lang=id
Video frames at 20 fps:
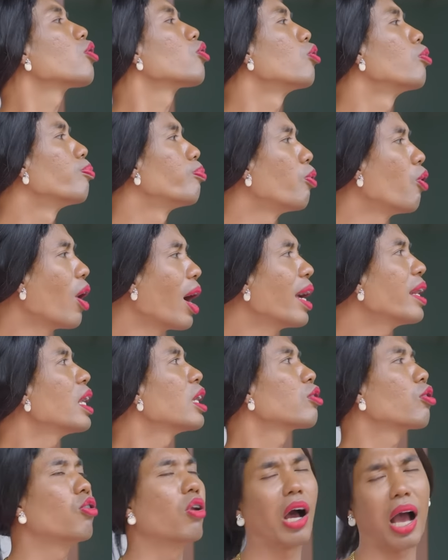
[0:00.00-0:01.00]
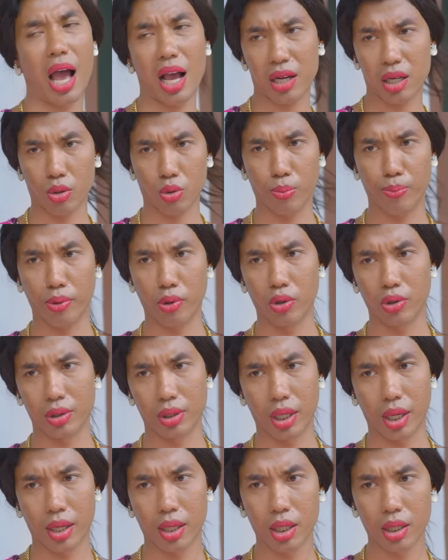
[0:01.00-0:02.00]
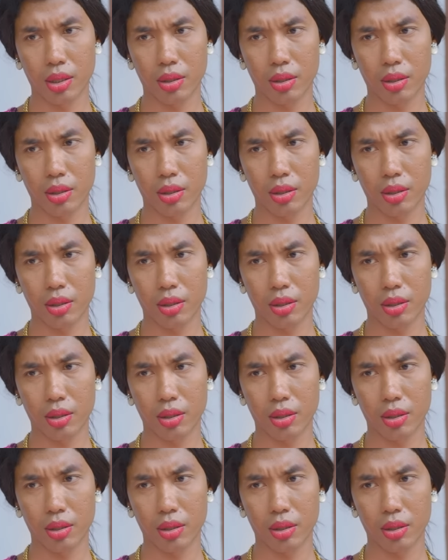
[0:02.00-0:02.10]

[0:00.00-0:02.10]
kerupuk. Enak itu loh, Kak, kerupuknya.